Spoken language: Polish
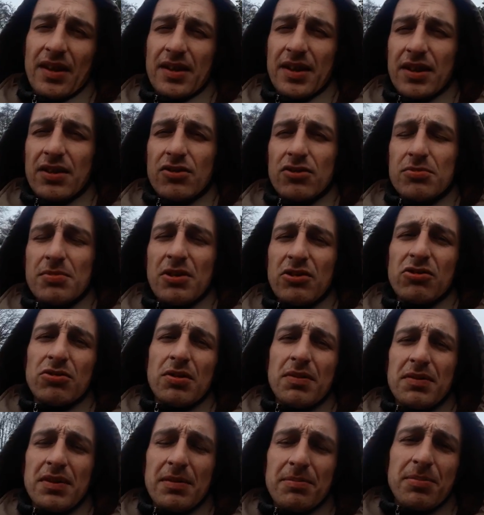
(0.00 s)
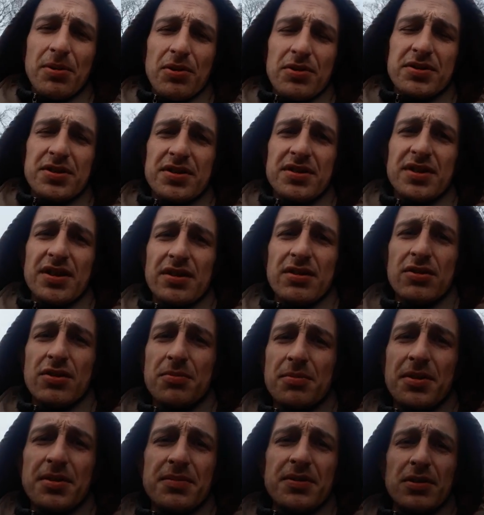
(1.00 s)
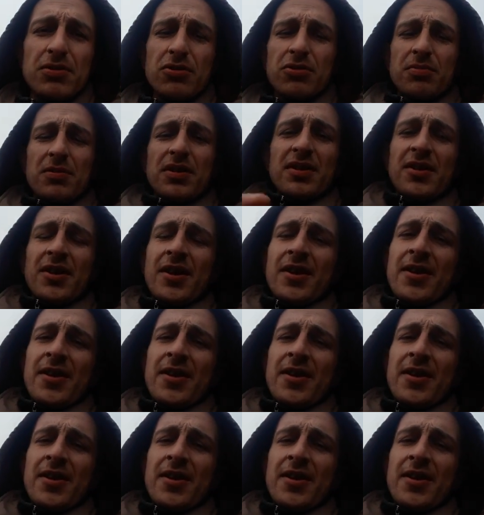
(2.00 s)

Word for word: Kiedyś tłumaczyłem ten proces. Ja to robię, załóżmy...